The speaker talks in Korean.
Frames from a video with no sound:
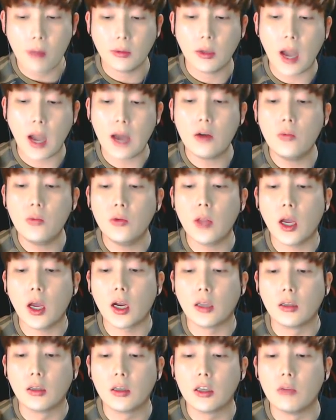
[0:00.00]

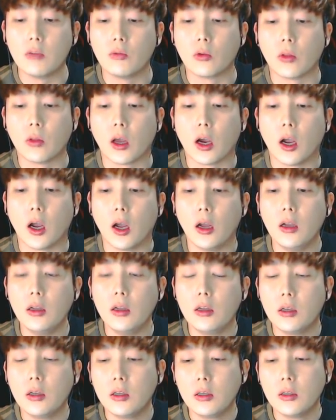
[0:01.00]
까르보나라 느낌으로다가
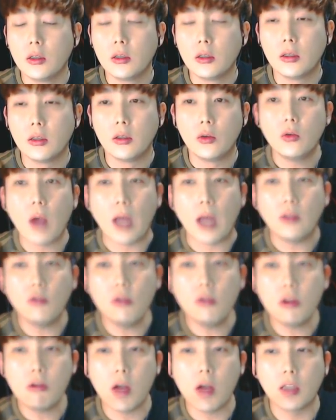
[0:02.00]
요즘 안
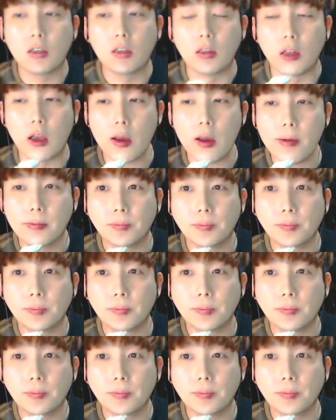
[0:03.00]
어울릴 것 같은데?